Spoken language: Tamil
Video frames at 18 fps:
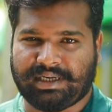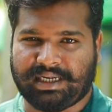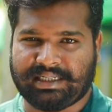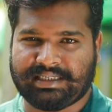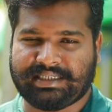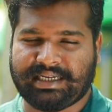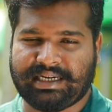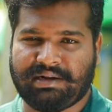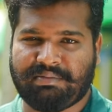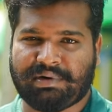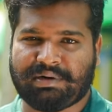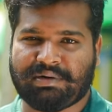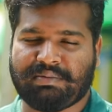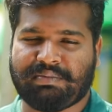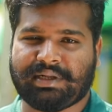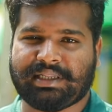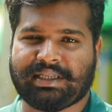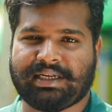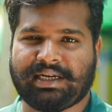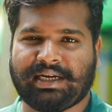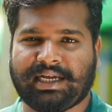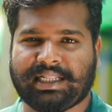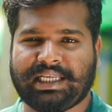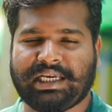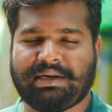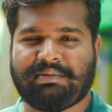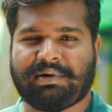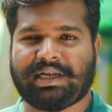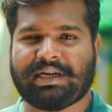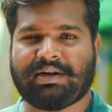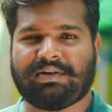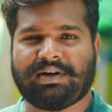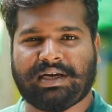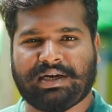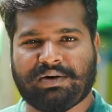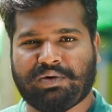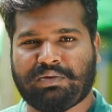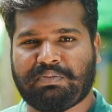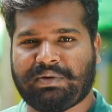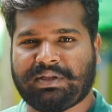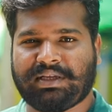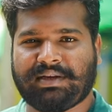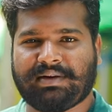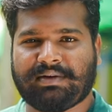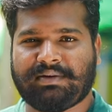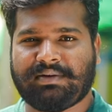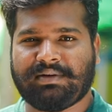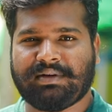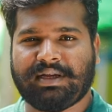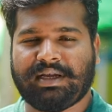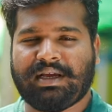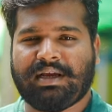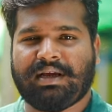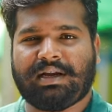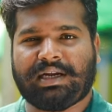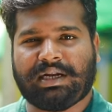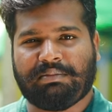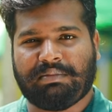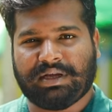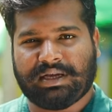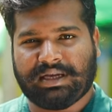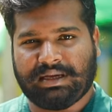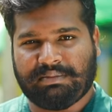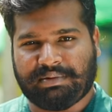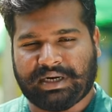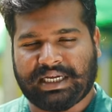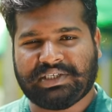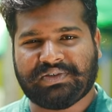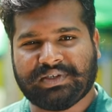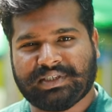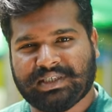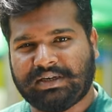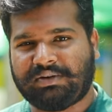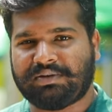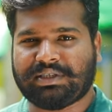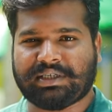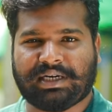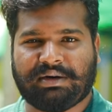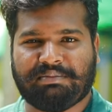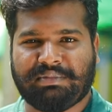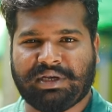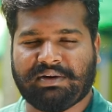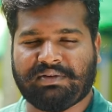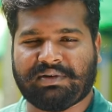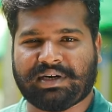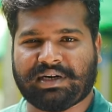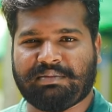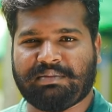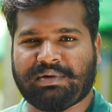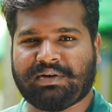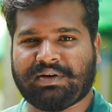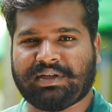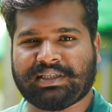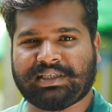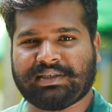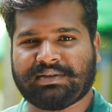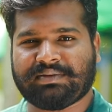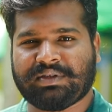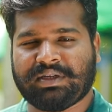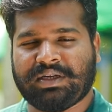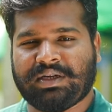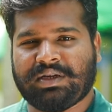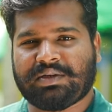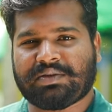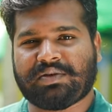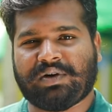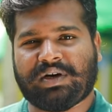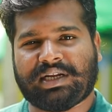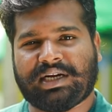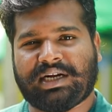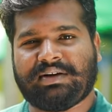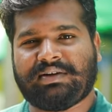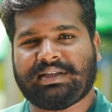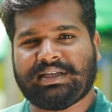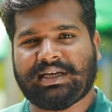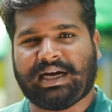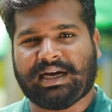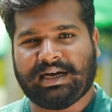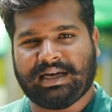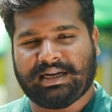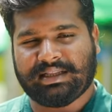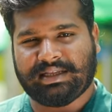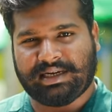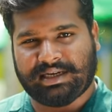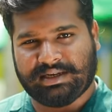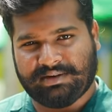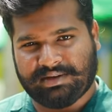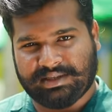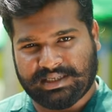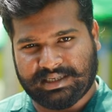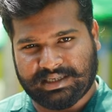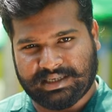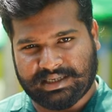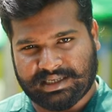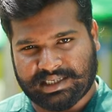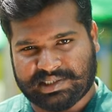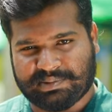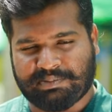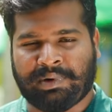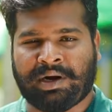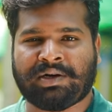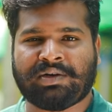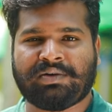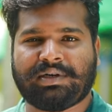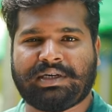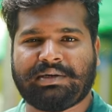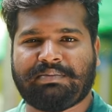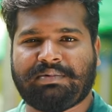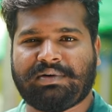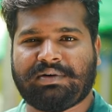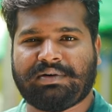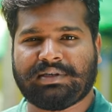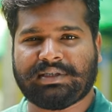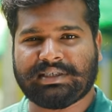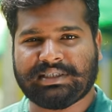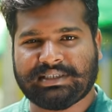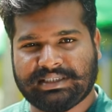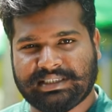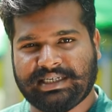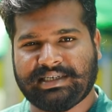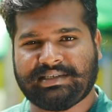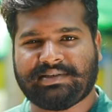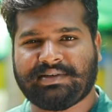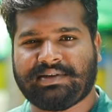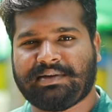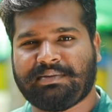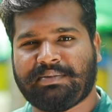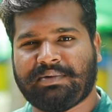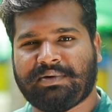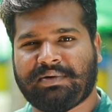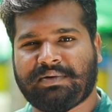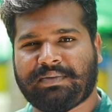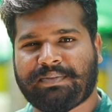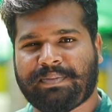அந்த சைடில் பண்ணப்போ பார்த்திங்கன்னா அதிகமான அளவில் அங்கே உற்பத்தி இருக்கும் நம்மளுக்கு ப்ரைஸ் வைஸ் அங்கே கொஞ்சம் கம்மியாகவும் இருக்கும் நம்மளுக்கு வந்து ஸோ அதனால் வந்து அங்கேருந்து நாங்கள் வந்து ஸ்பானும் எடுப்போம் சீட்ஸும் எடுப்போம்